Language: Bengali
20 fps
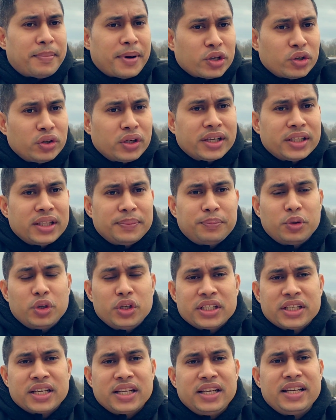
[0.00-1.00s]
পাঁচশো টাকা দিয়ে
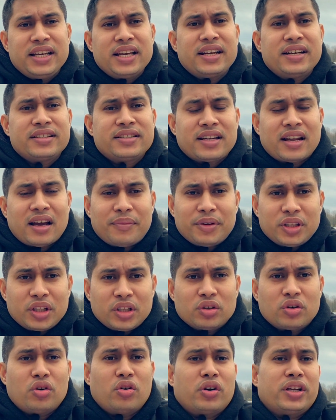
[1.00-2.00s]
পুলিশ ক্লিয়ারেন্সের
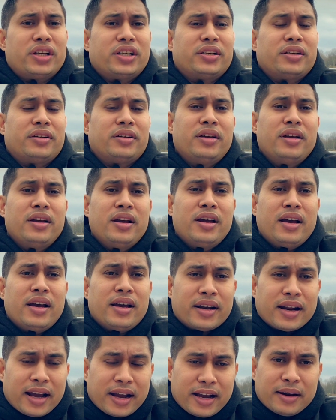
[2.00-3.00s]
আবেদন করে
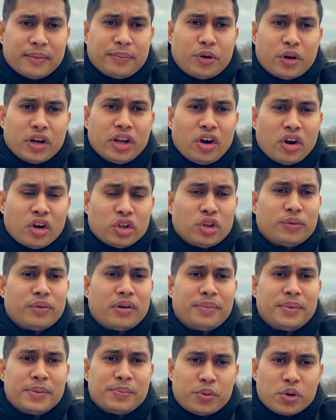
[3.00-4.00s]
রাখার পরে হয়তো
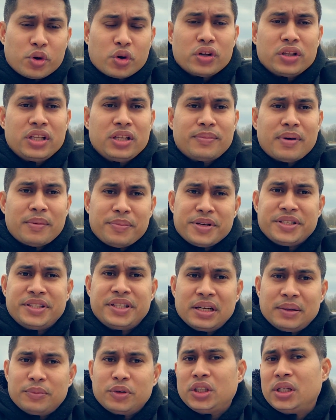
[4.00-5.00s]
বা আপনি পনেরো দিন বা বিশ
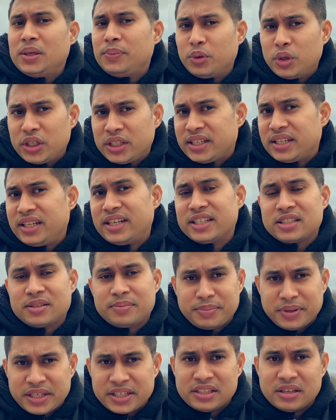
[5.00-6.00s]
দিনের মধ্যে পুলিশ ক্লিয়ারেন্স
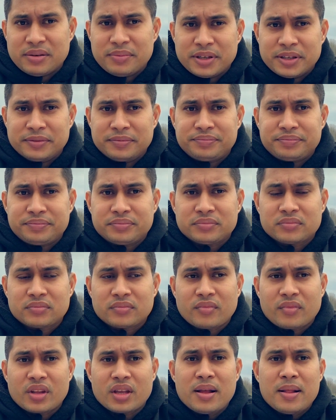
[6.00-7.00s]
পেয়ে যাবেন
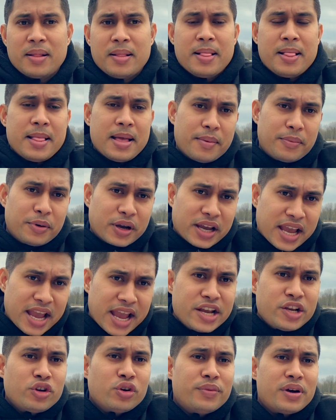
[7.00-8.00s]
এবং
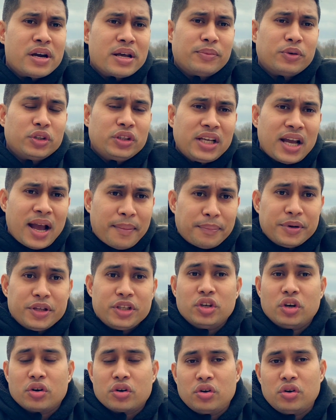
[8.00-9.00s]
এই সময়ের মধ্যে আপনি
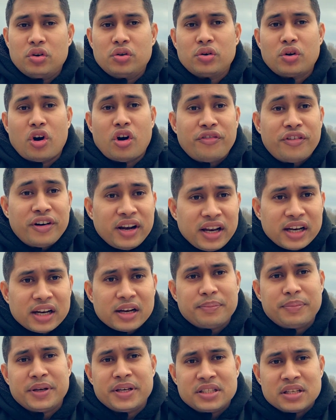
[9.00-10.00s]
যখন অফার
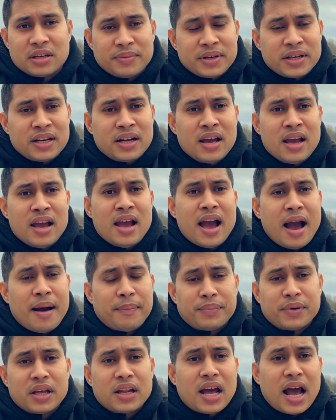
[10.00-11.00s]
লেটার পেয়ে যাবেন
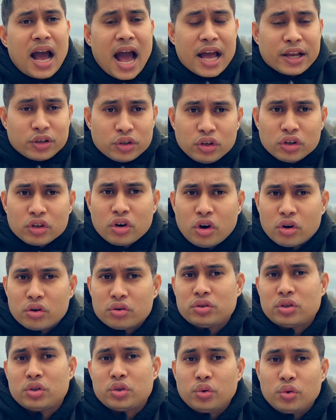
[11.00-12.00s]
আপনার আসল
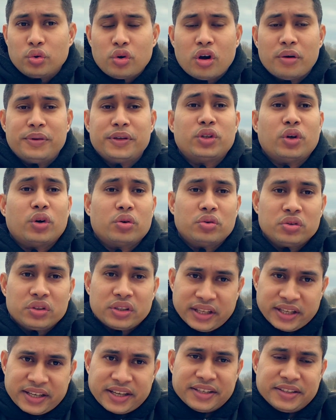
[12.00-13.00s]
খরচ শুরু হবে তখন
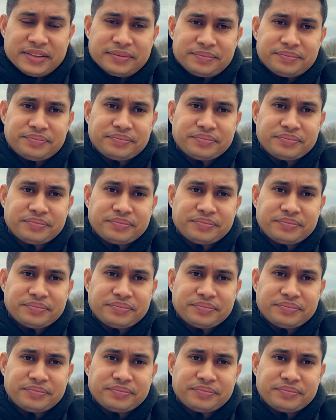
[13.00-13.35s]
থেকেই